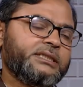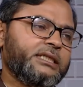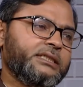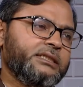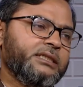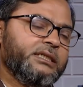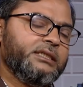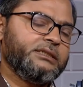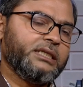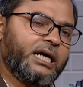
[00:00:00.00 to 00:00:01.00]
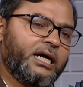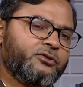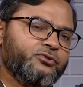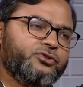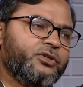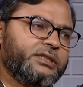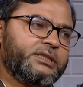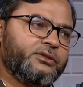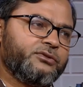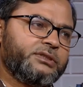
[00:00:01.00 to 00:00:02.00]
জানি যে হাঁটু
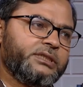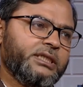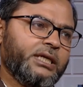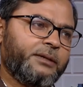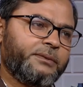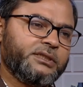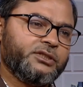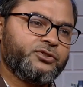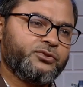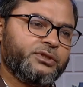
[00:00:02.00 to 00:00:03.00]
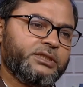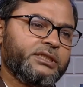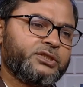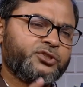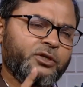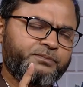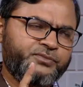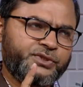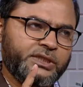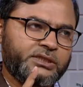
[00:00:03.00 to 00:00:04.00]
জয়েন্টটা হচ্ছে আমাদের শরীরের
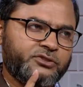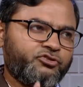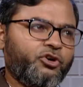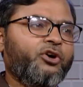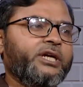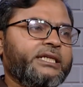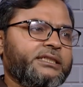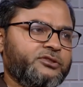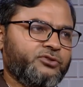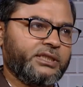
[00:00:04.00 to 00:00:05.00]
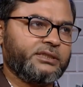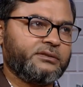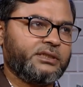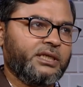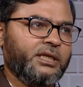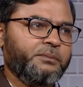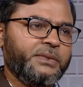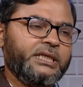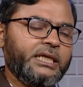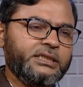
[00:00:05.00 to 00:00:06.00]
সবচেয়ে স্ট্রং একটা জয়েন্ট
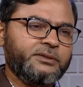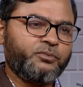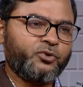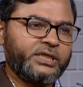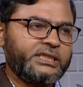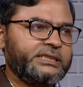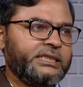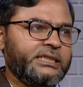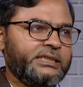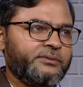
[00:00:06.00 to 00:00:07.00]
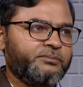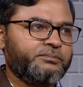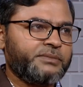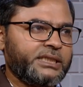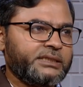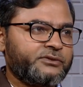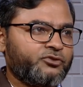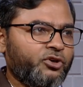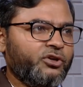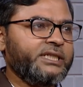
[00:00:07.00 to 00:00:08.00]
মানে এটির প্রোটেকশনের মানে
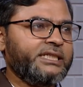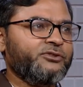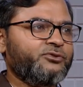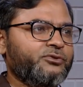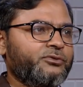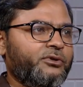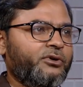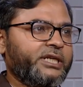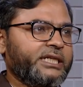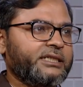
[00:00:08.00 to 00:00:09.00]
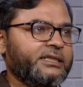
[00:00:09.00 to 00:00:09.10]
স্তরই কিন্তু অনেক